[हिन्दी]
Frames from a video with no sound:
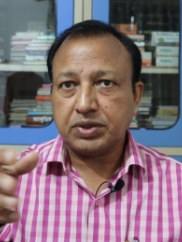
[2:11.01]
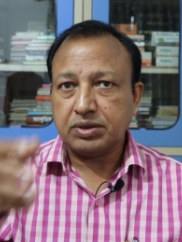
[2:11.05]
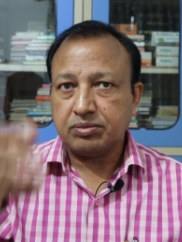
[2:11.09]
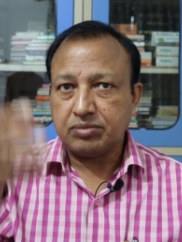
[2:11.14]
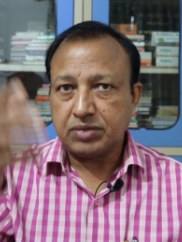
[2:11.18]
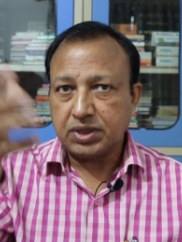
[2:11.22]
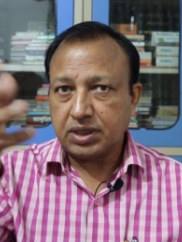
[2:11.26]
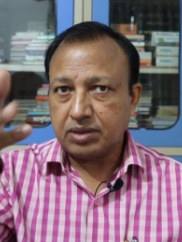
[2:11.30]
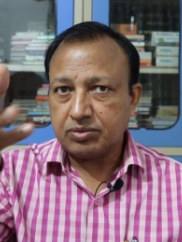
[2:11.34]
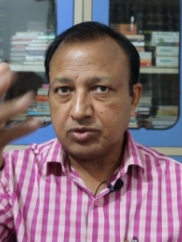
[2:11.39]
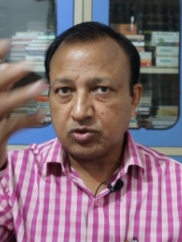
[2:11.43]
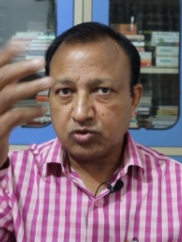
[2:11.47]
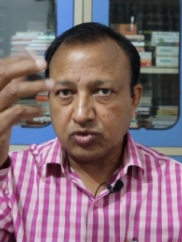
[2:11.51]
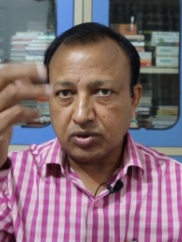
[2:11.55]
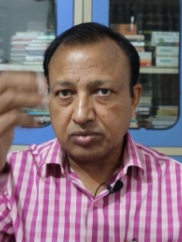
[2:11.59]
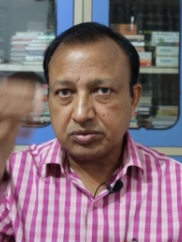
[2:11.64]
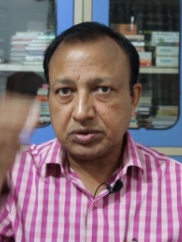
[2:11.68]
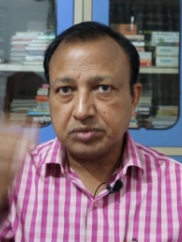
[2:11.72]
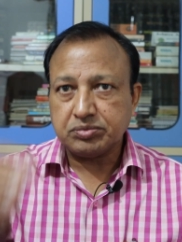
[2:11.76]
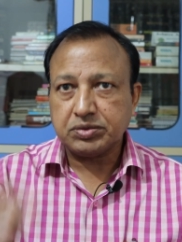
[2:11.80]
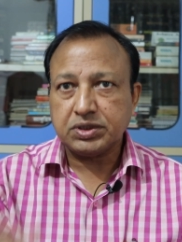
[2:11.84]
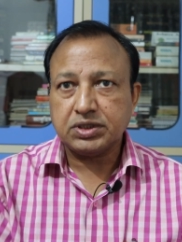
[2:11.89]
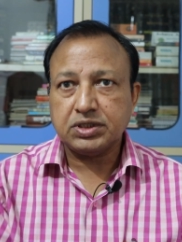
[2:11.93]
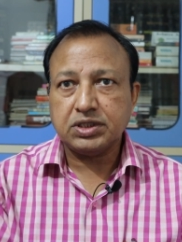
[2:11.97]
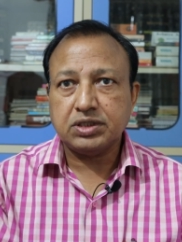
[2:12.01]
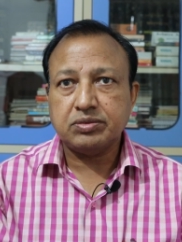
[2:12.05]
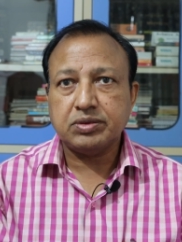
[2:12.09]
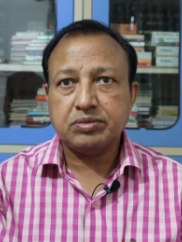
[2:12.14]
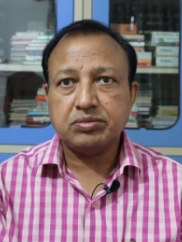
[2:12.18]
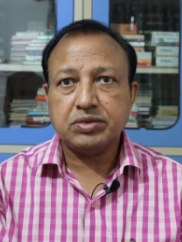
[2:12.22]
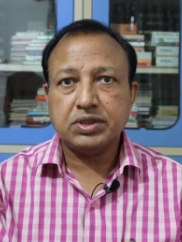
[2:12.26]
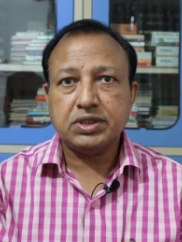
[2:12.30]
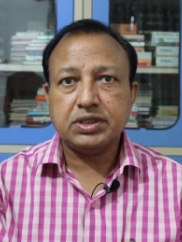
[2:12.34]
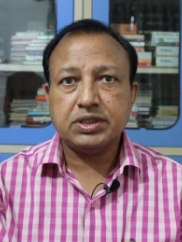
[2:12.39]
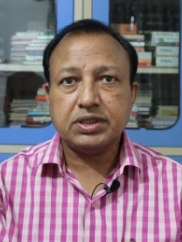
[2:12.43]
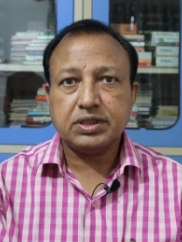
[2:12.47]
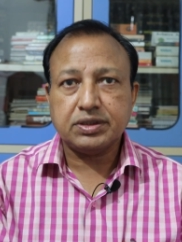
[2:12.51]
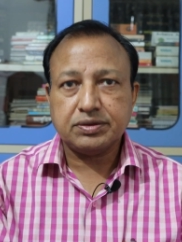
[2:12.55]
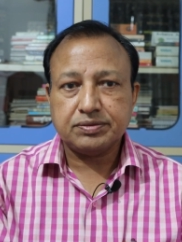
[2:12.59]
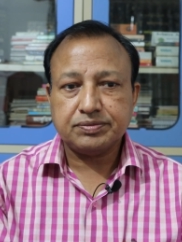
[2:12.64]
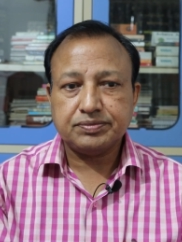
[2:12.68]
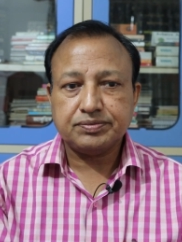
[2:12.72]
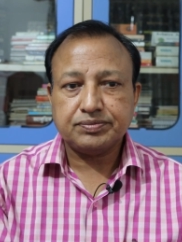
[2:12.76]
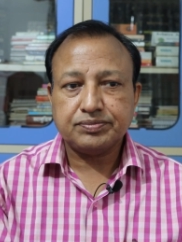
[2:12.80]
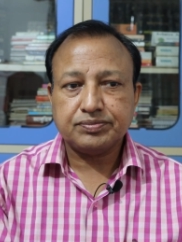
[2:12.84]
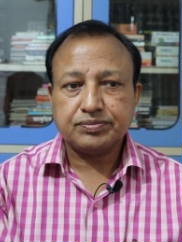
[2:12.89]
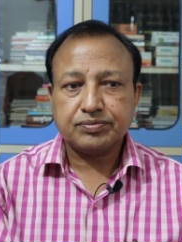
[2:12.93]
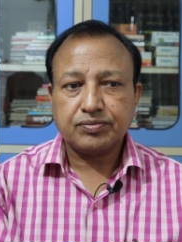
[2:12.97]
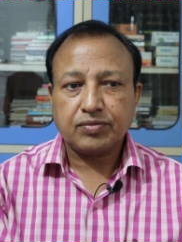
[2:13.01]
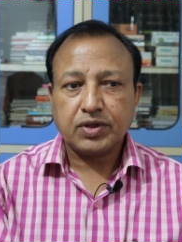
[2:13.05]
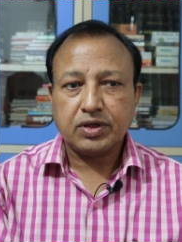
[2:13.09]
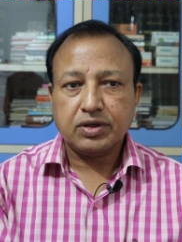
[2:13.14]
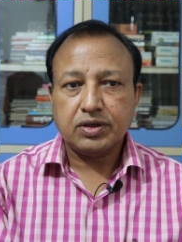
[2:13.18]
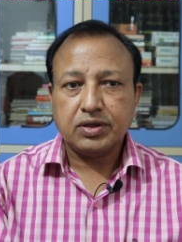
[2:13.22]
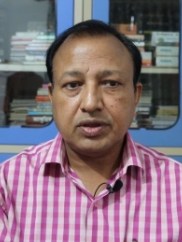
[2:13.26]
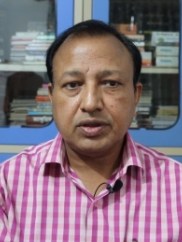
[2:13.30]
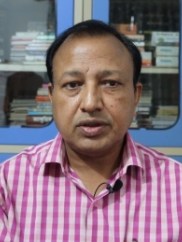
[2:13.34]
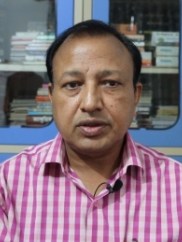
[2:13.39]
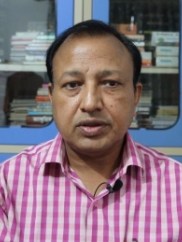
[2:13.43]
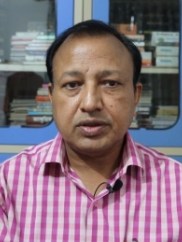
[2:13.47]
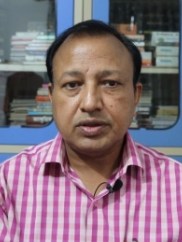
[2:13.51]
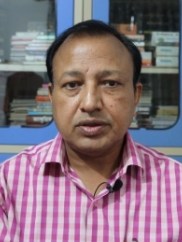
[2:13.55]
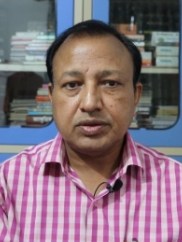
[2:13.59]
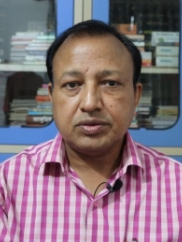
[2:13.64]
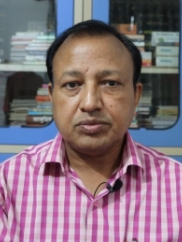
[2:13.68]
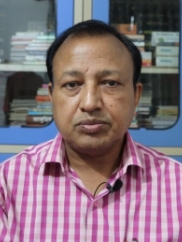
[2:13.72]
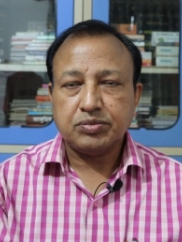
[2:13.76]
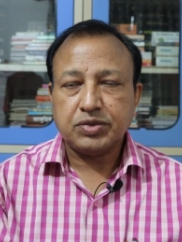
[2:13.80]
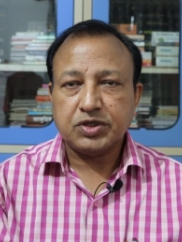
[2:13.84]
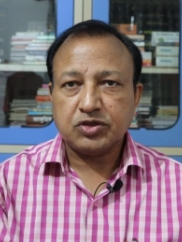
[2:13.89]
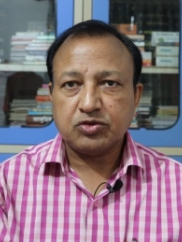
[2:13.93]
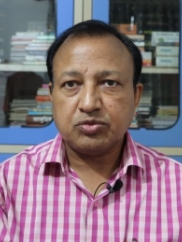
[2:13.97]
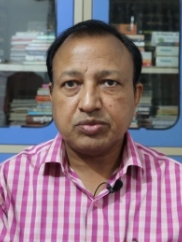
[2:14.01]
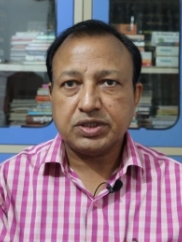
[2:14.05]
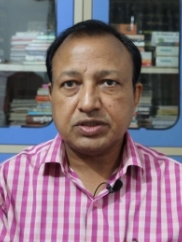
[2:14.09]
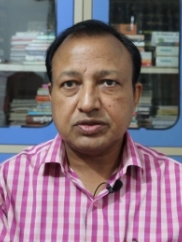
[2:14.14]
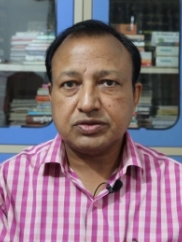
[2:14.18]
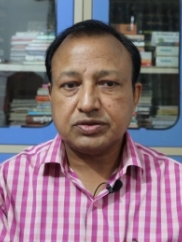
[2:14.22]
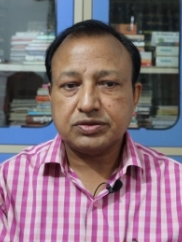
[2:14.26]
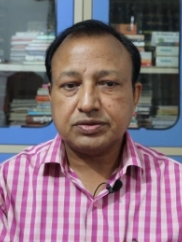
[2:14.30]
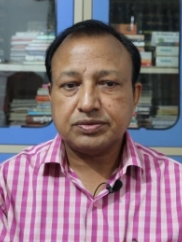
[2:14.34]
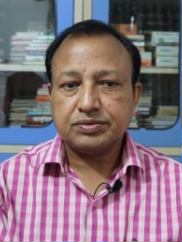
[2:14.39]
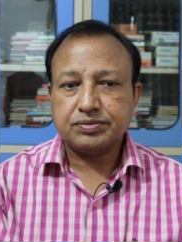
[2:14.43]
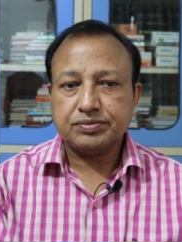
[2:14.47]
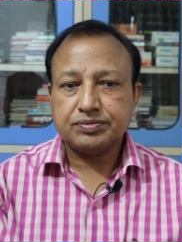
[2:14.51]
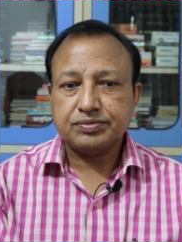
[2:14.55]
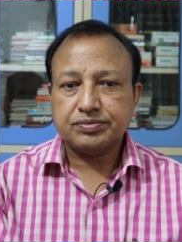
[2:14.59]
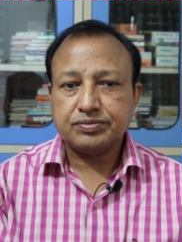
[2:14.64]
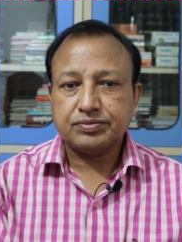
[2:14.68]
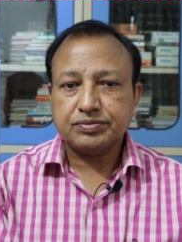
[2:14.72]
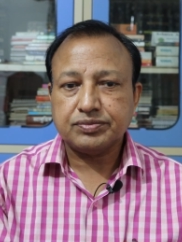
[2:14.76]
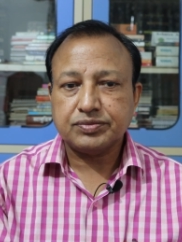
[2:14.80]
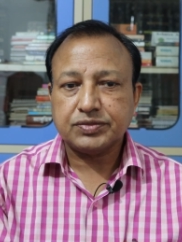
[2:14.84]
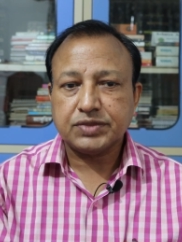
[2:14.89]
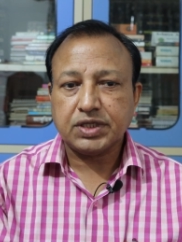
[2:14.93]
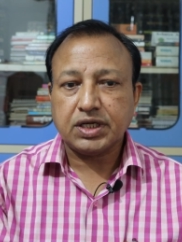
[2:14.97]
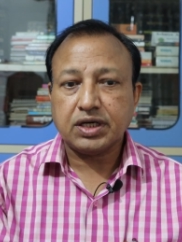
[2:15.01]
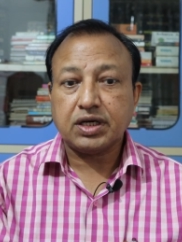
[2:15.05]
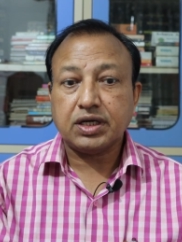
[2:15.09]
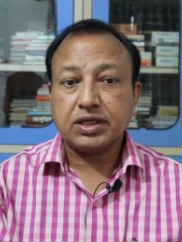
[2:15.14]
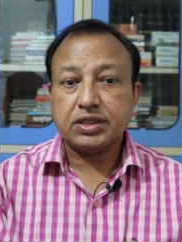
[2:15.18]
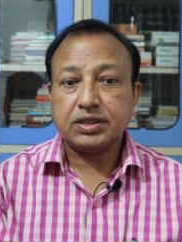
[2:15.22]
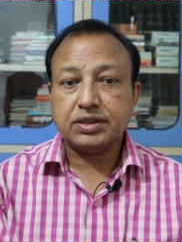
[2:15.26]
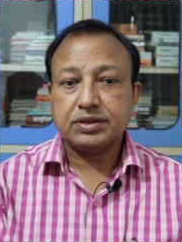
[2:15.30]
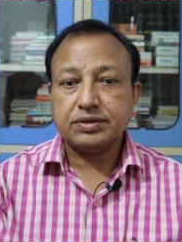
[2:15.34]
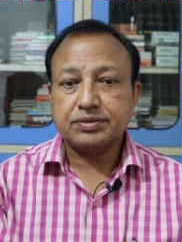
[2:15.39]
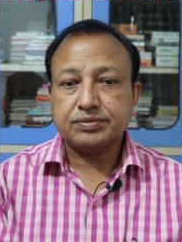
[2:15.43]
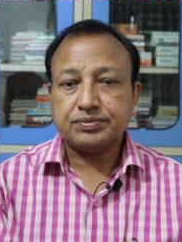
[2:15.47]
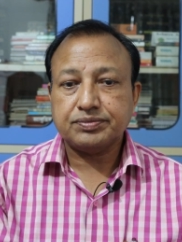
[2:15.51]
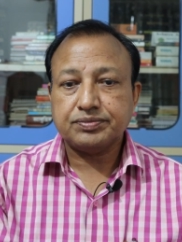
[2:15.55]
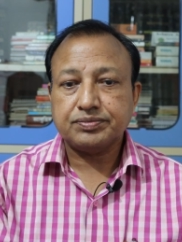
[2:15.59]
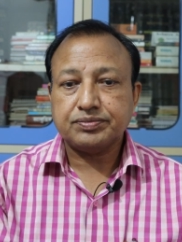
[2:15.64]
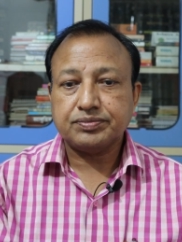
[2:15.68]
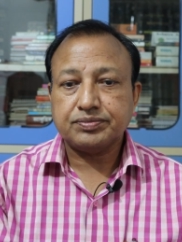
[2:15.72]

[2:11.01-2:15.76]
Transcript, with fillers: पद्मनाभ स्वामी मंदिर में मिली हैं बेसमेंट्स तहखाने